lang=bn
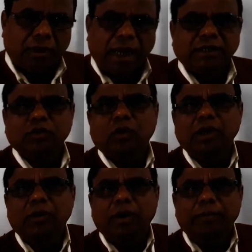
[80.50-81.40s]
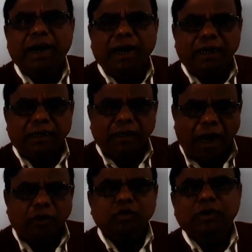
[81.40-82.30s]
ক্লাসগুলো নেওয়া বা
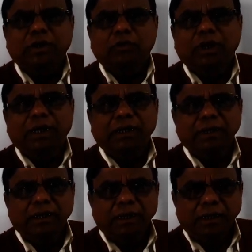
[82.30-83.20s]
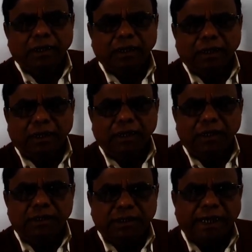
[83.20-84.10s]
আলোচনাগুলা এই
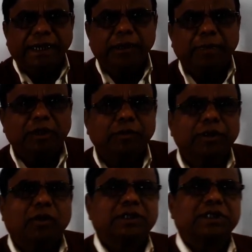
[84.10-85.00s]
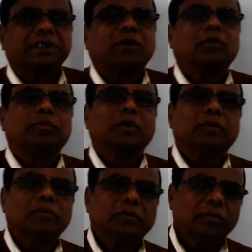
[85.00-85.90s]
চ্যানেলের মাধ্যমে দেওয়ার চেষ্টা করব
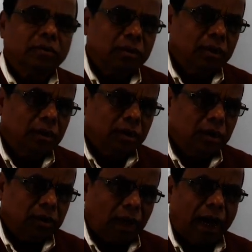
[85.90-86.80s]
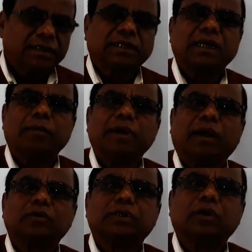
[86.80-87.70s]
তা আজকে আমি
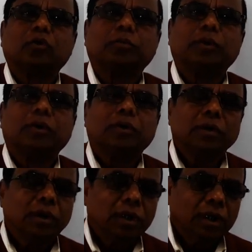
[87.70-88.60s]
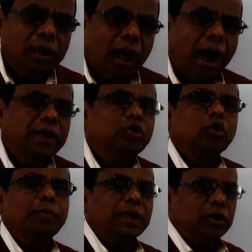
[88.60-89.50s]
আলোচনা করব
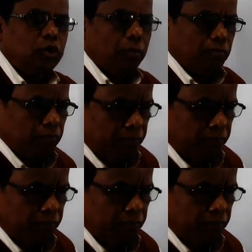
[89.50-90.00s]
আইসোমেরিজম